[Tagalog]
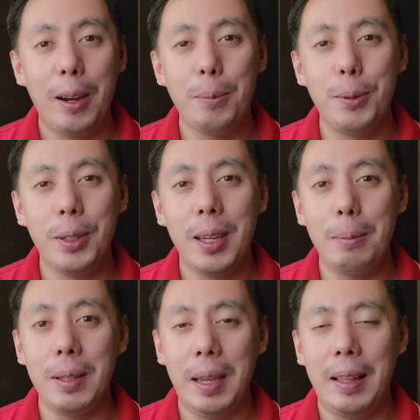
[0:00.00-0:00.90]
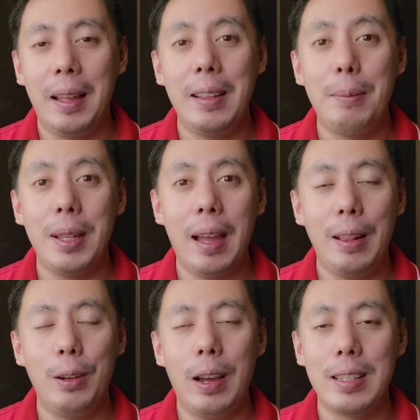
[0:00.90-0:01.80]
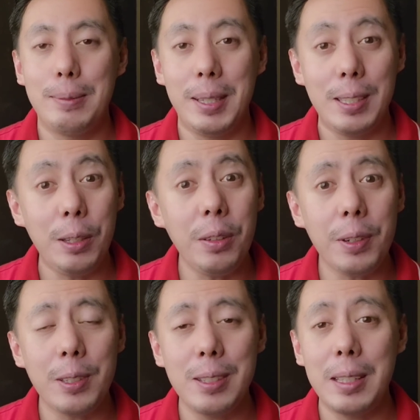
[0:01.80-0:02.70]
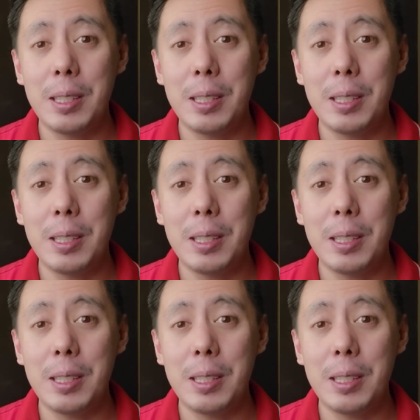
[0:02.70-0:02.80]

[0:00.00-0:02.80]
Arbuni Gabriel na manalo as Miss Universe,